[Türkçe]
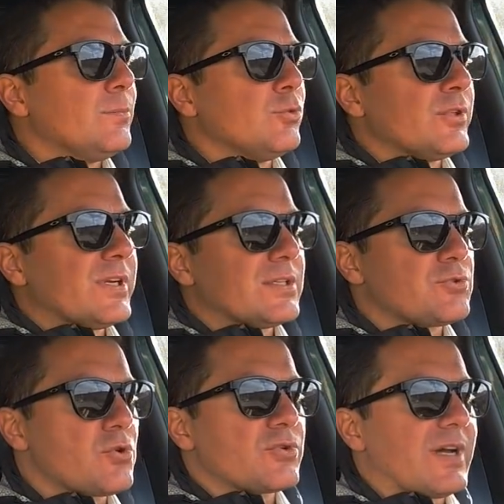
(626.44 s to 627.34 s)
Bunları da
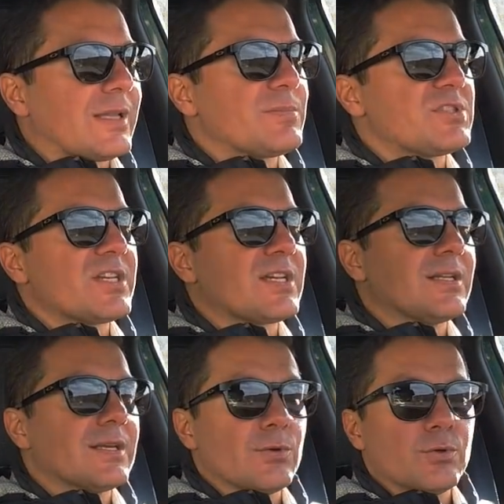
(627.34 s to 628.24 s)
çok rahat bir
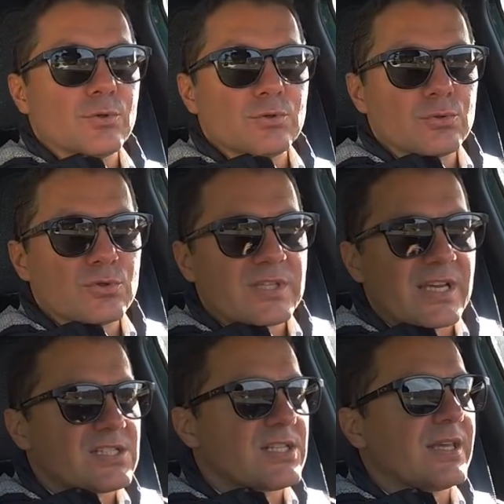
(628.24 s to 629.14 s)
şekilde görüyorsunuz.
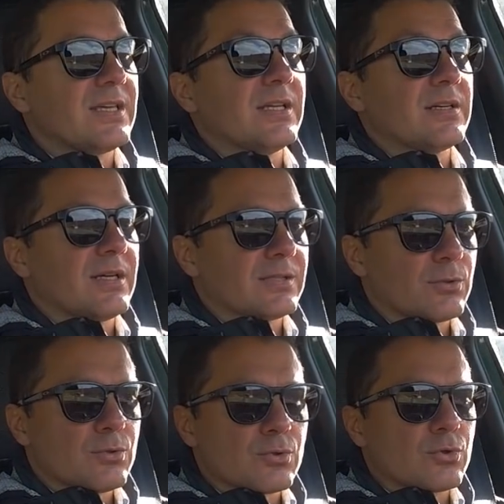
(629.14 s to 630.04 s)
Gece de yine rahat
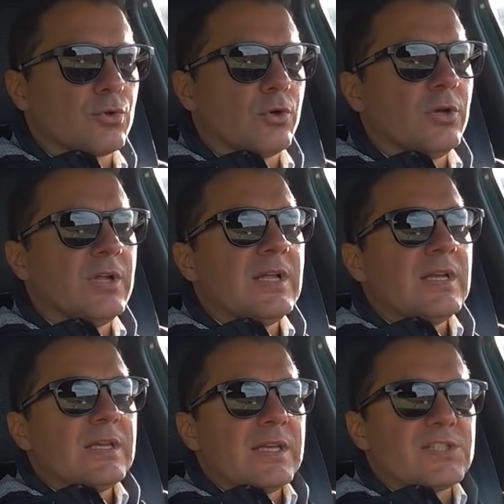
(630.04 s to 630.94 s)
gözüküyor.
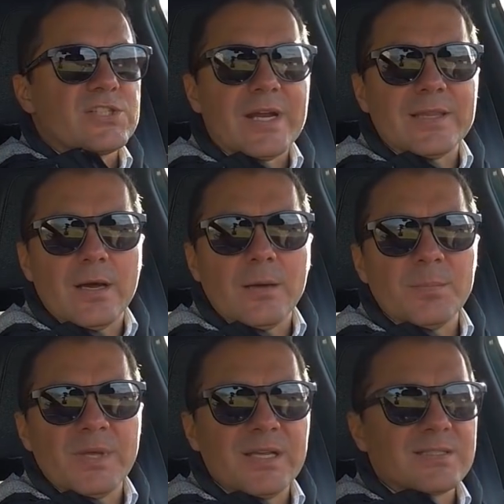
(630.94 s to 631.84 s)
İçeride
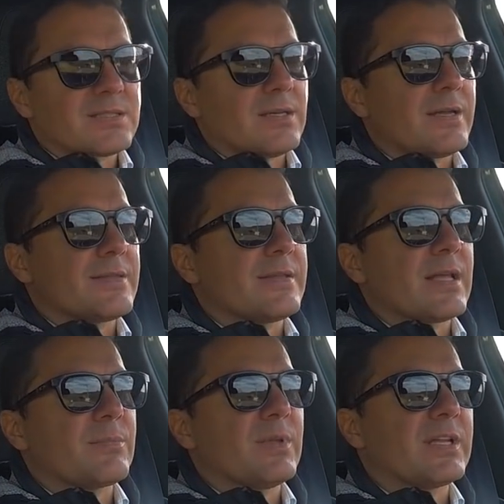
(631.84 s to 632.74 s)
ambiyans
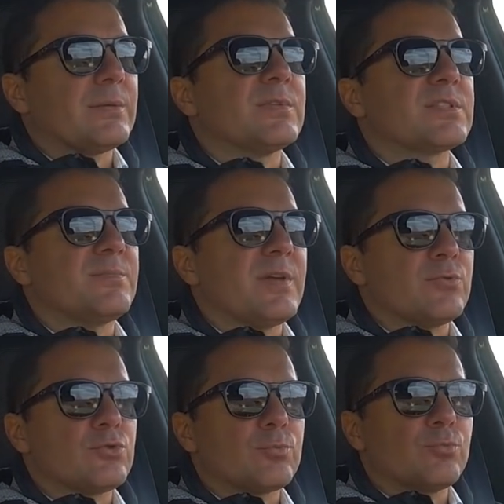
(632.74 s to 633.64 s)
aydınlatmalarımız mevcut.